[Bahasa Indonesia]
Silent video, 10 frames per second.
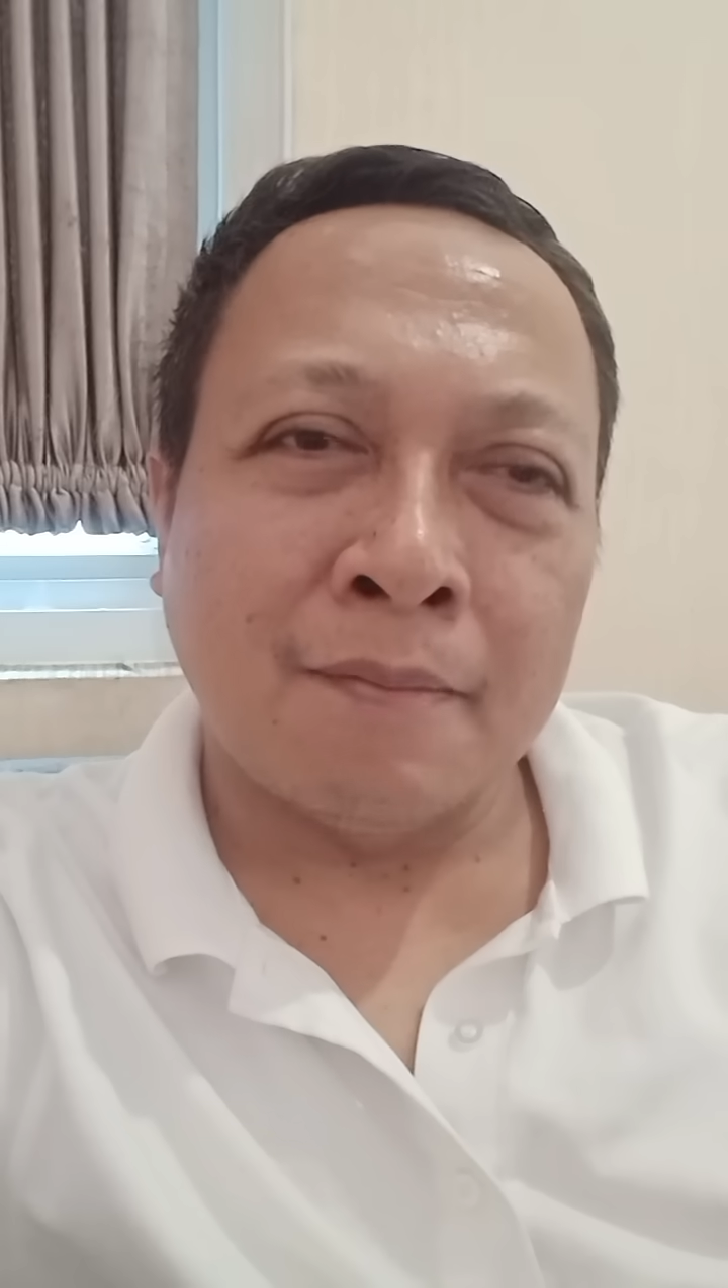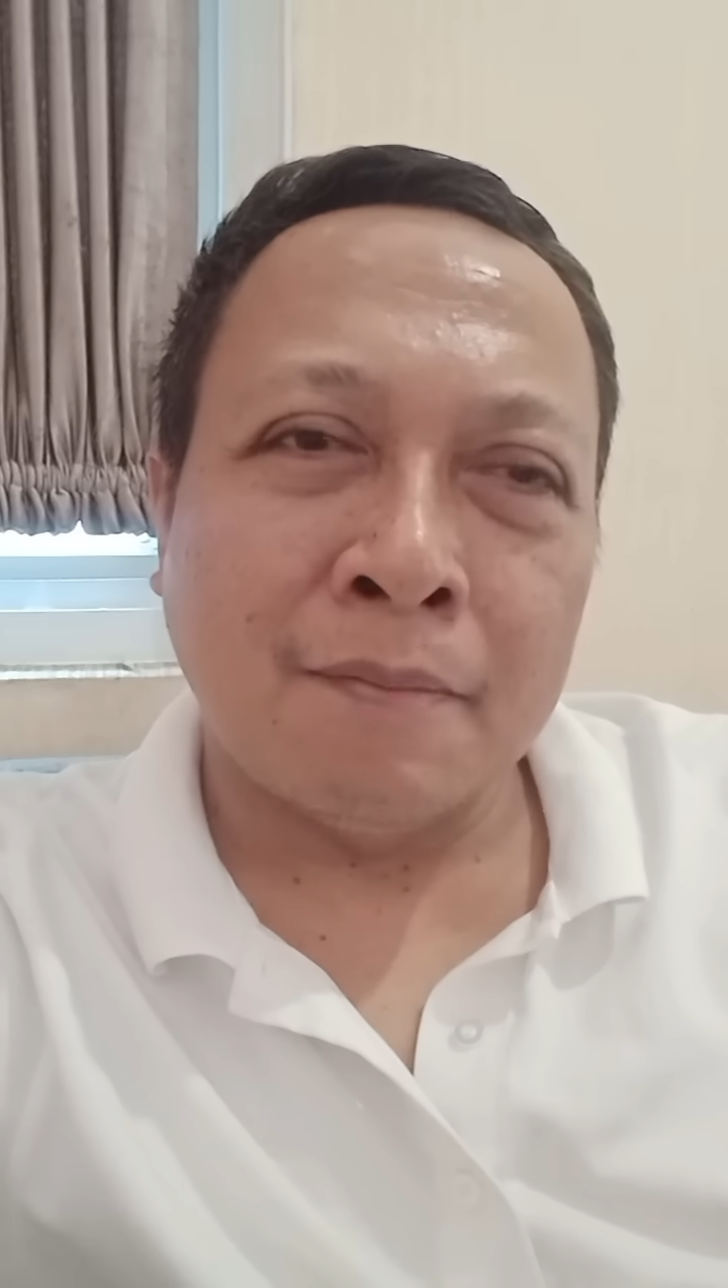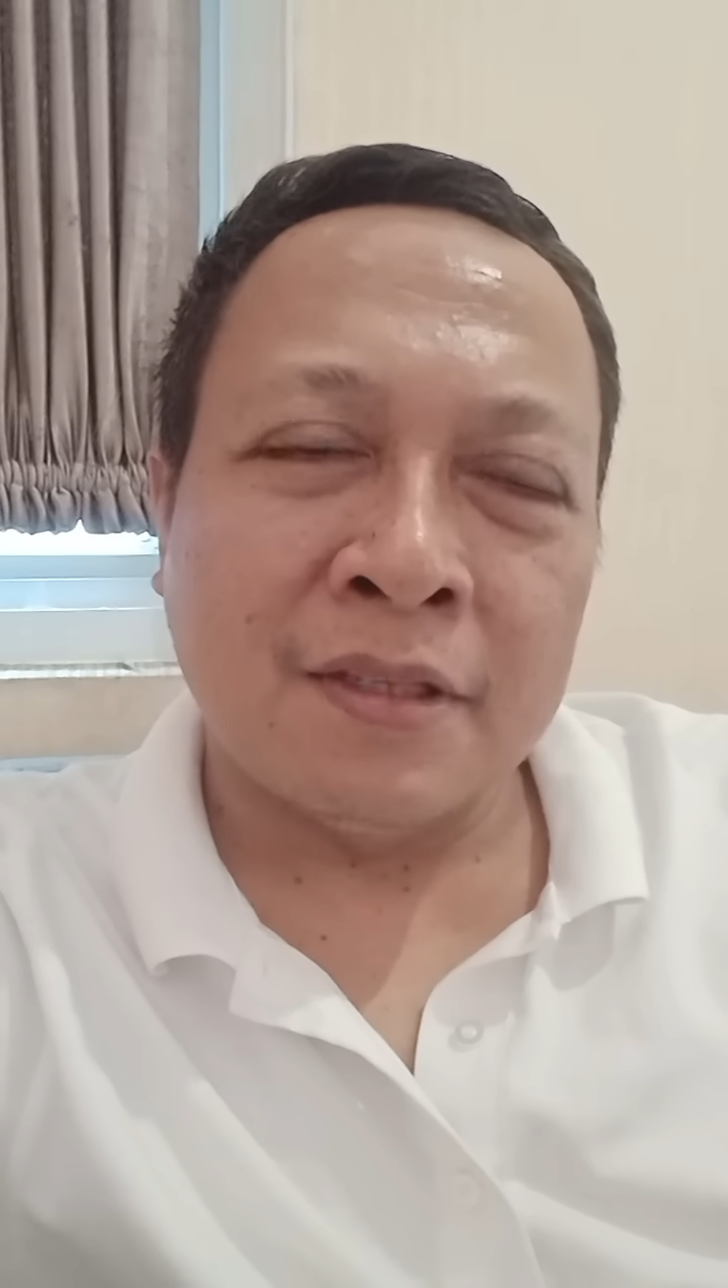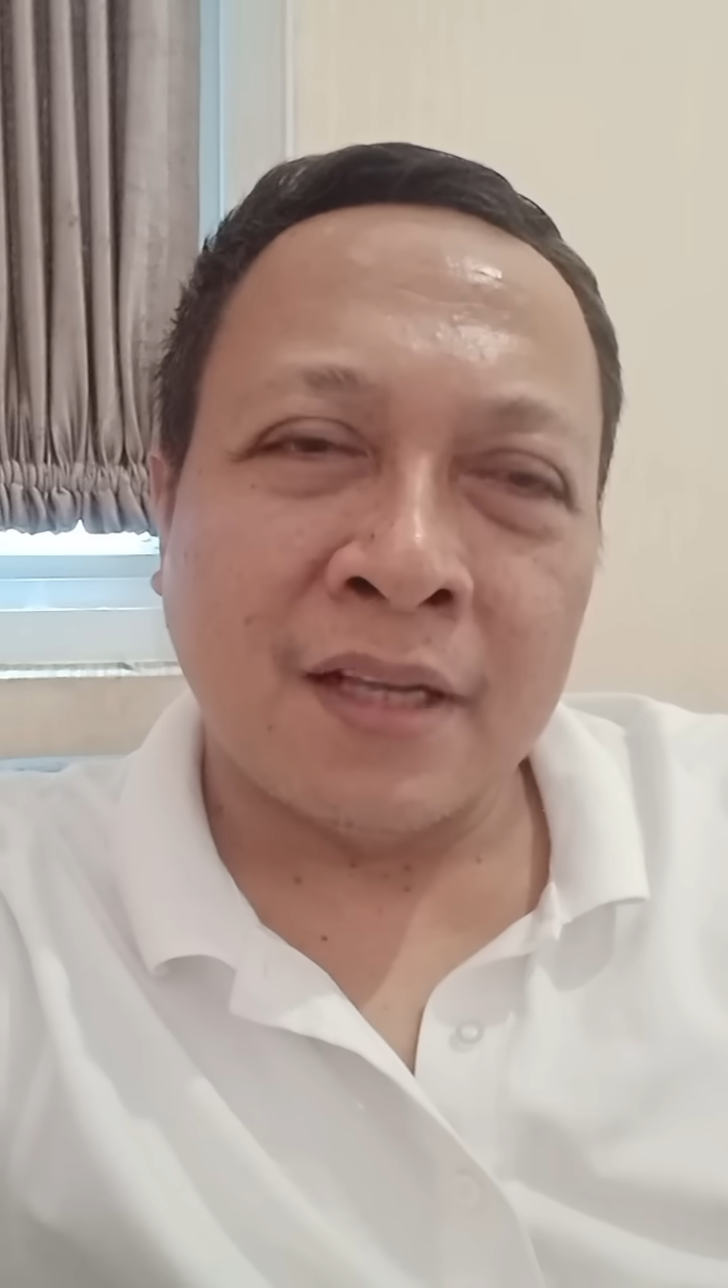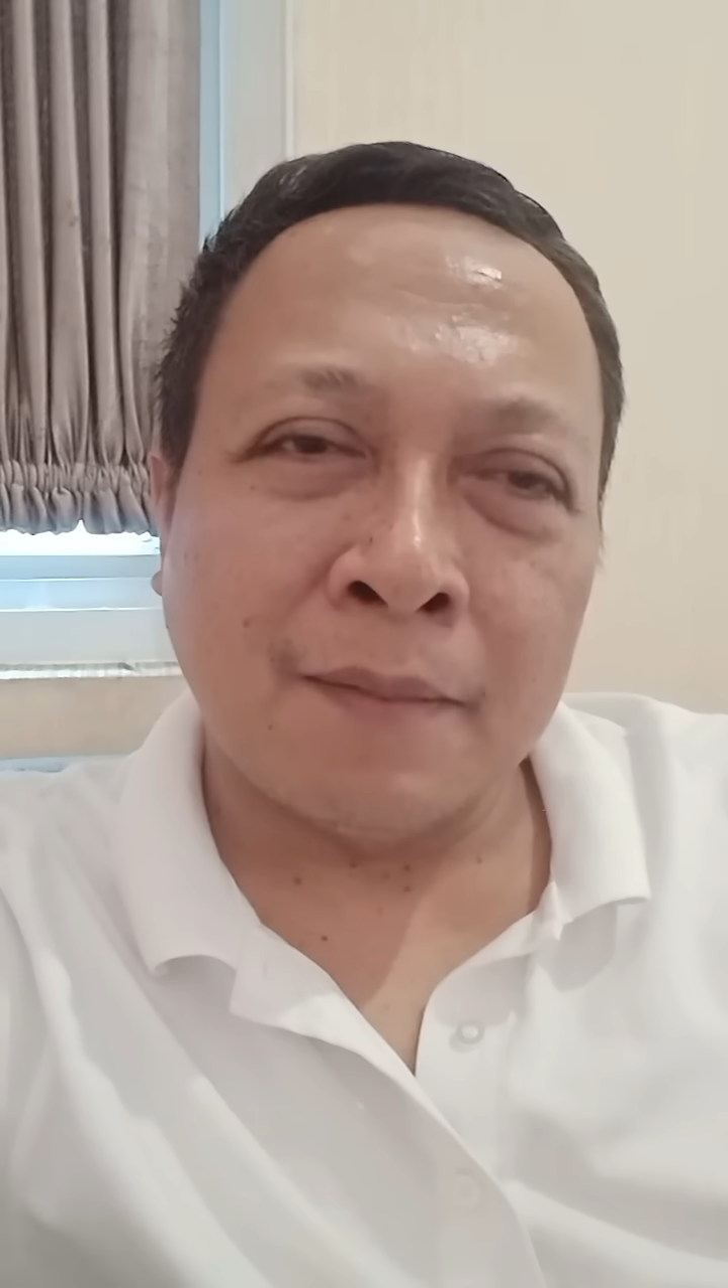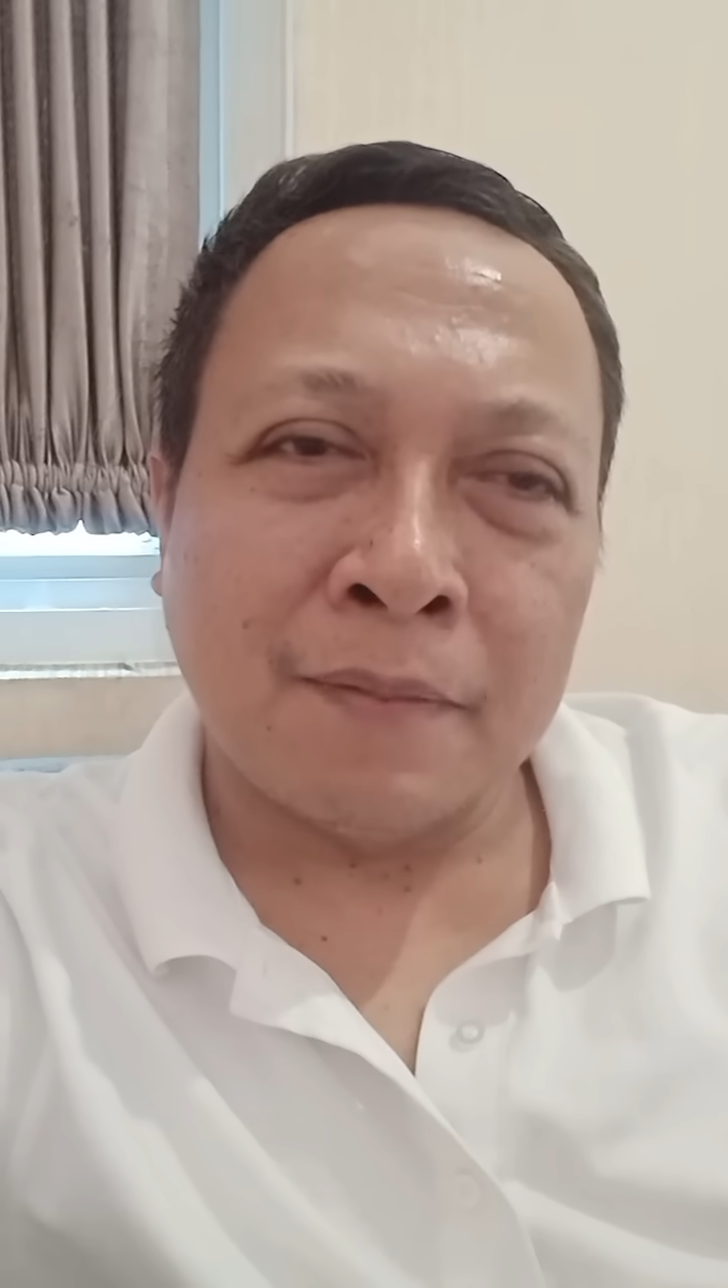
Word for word: menjadi